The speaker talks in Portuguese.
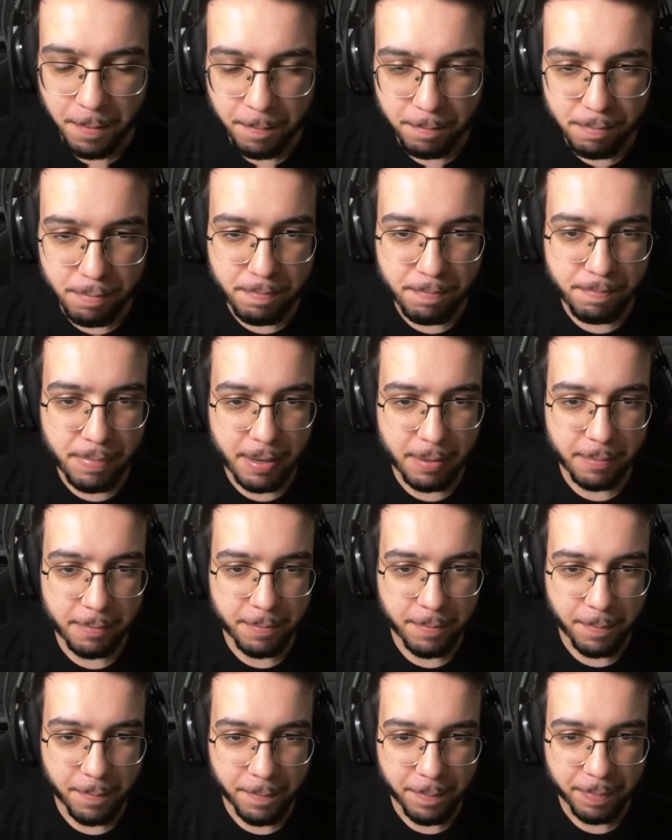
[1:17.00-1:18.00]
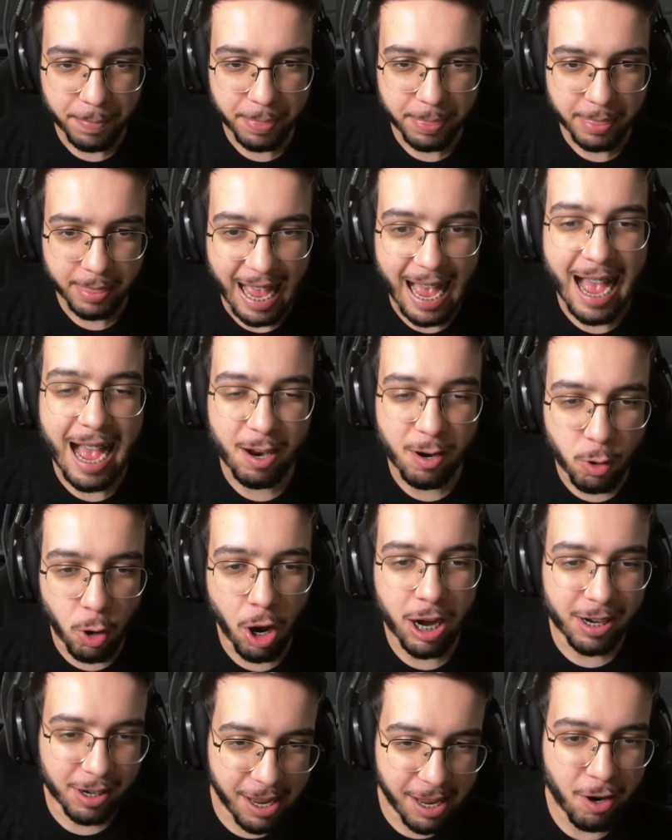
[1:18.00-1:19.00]
Be
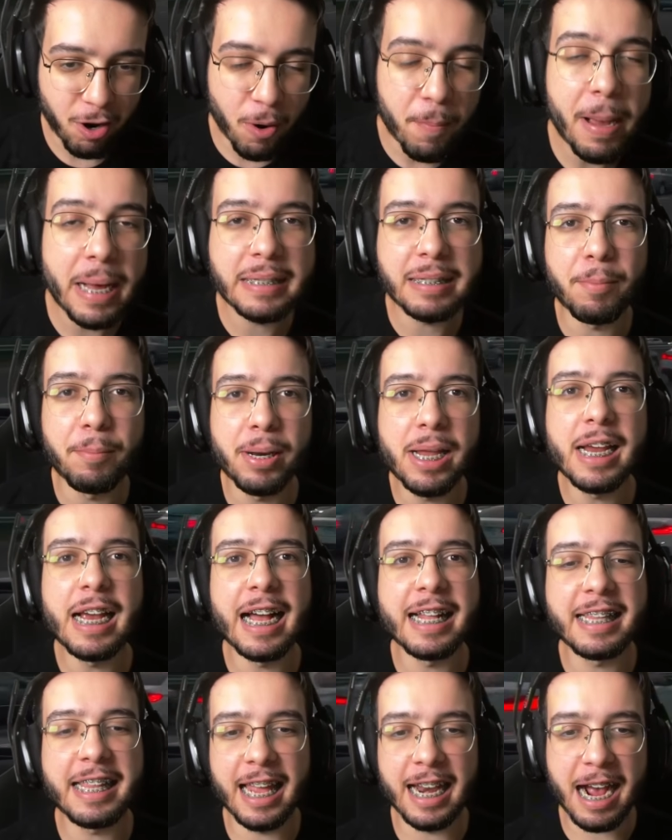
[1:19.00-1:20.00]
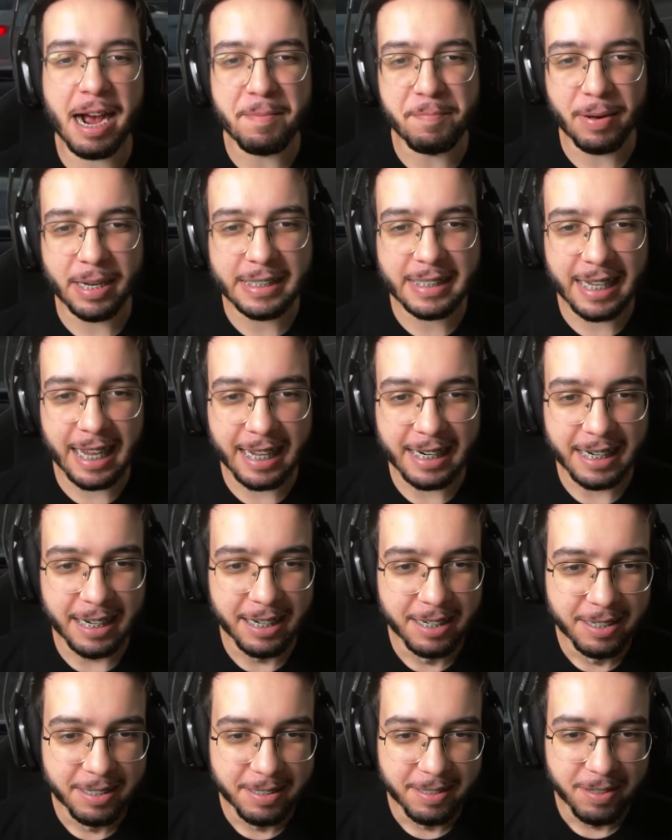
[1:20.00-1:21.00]
Agora que começa a brincadeira, rapaziada.
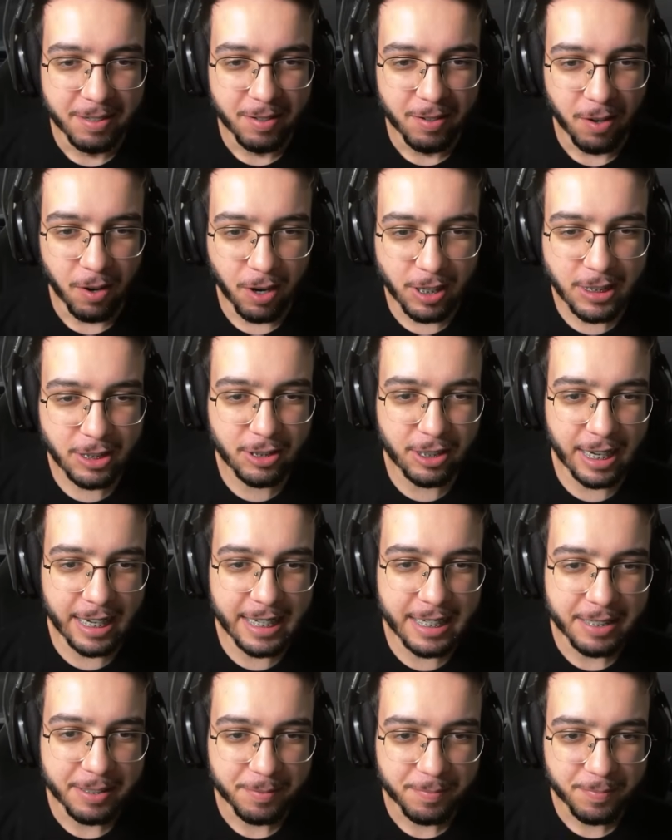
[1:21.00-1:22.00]
Olha isso aí.